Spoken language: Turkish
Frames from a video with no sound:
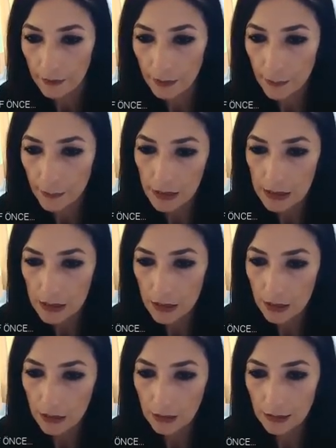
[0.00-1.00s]
Evet,
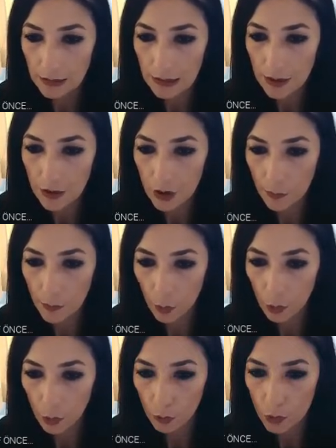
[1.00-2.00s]
birazcık e,
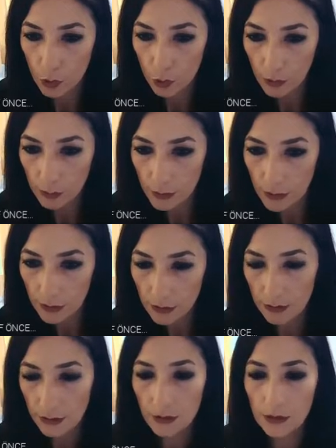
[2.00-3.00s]
gecikme olmuş
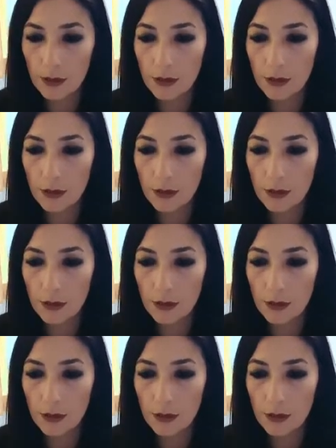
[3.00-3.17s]
olabilir.